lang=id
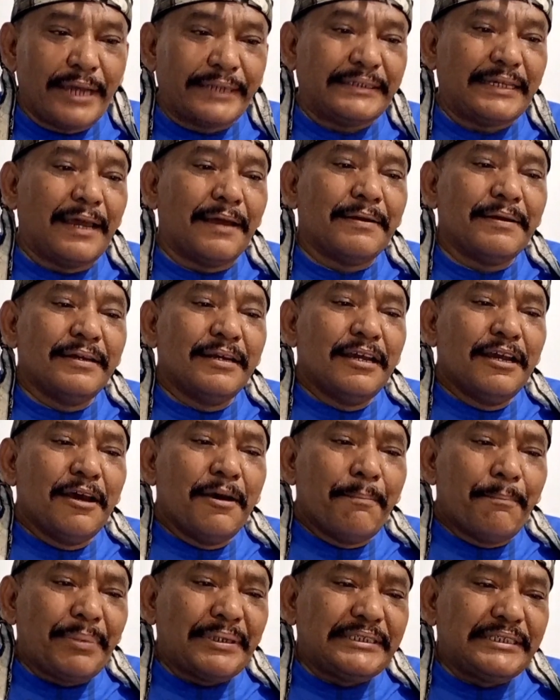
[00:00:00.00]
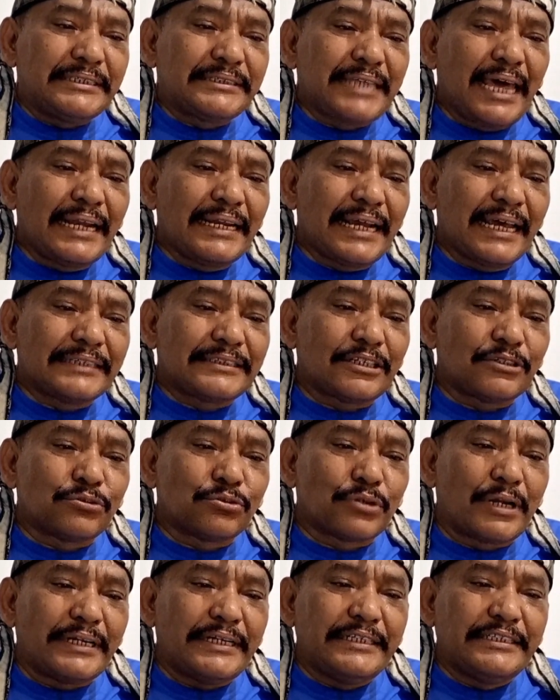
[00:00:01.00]
duanya Penyitaan
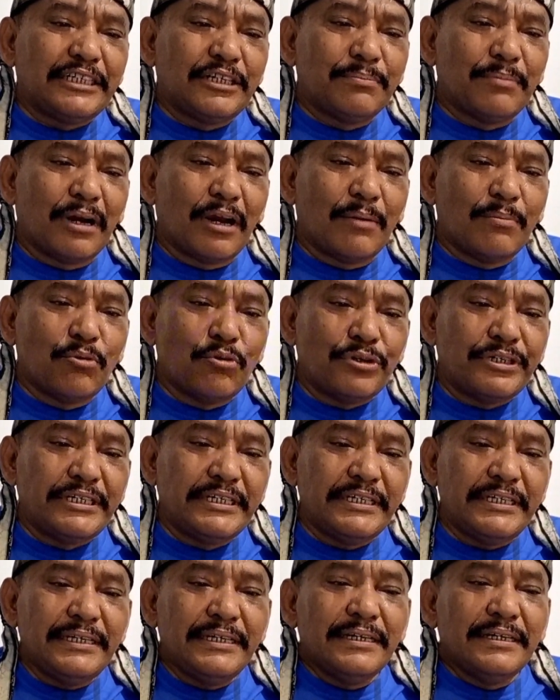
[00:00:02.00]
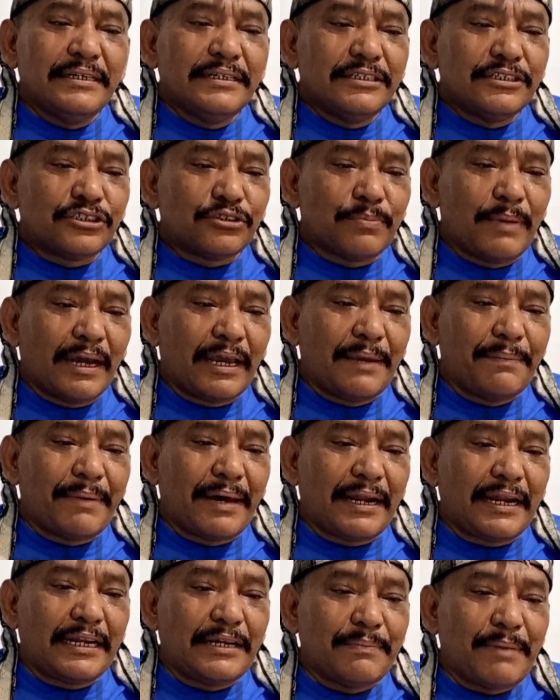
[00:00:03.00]
atas surat izin mengemudi
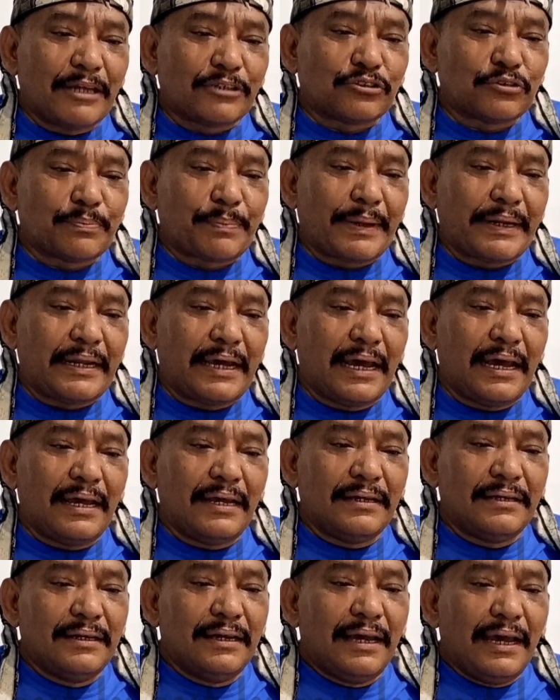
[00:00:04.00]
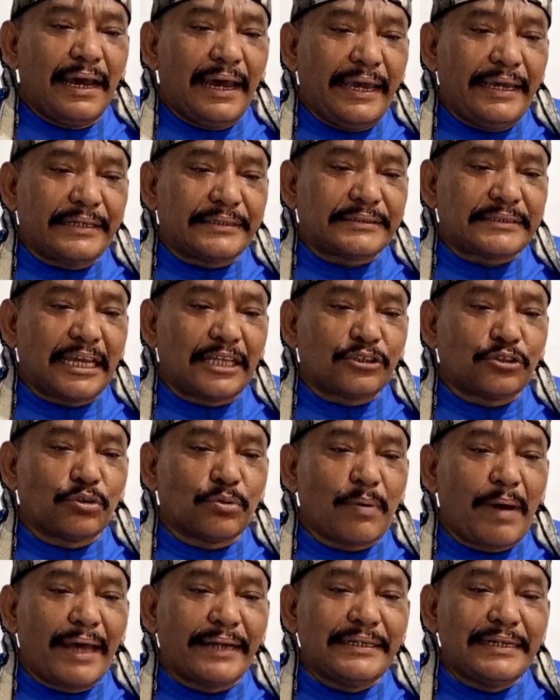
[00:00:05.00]
sebagaimana dimaksud pada ayat 1
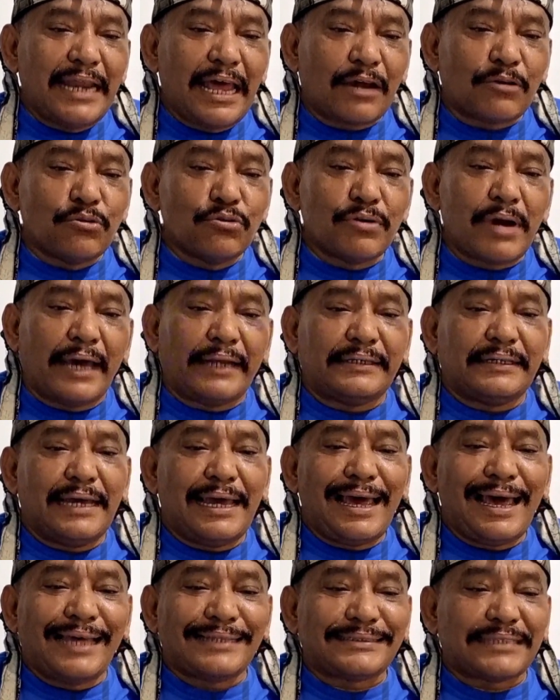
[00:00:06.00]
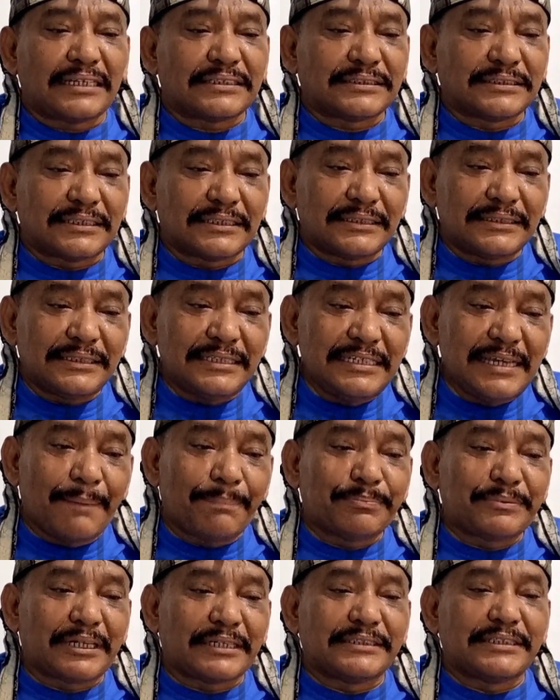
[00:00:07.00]
ruah dilakukan atas
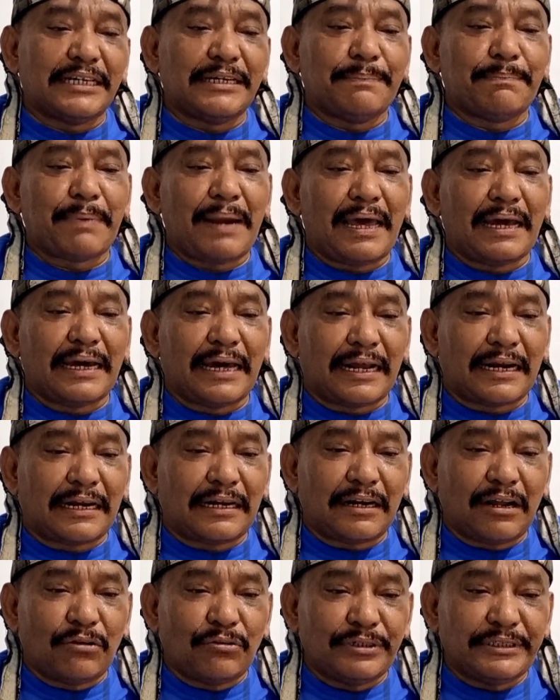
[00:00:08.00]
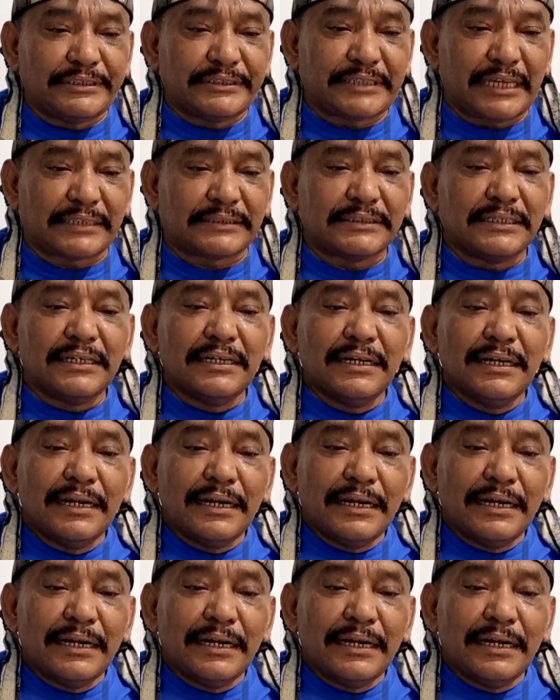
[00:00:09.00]
setiap terjadi pelanggaran lalu lintas